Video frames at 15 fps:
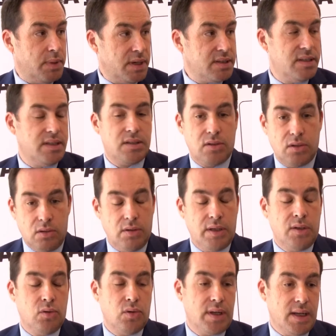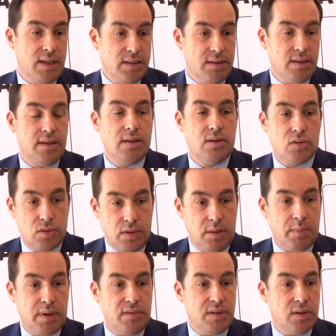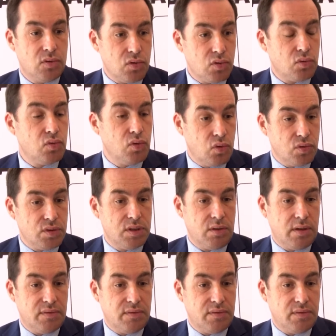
persistant et de qualité, ce n'est pas évident sur tout le continent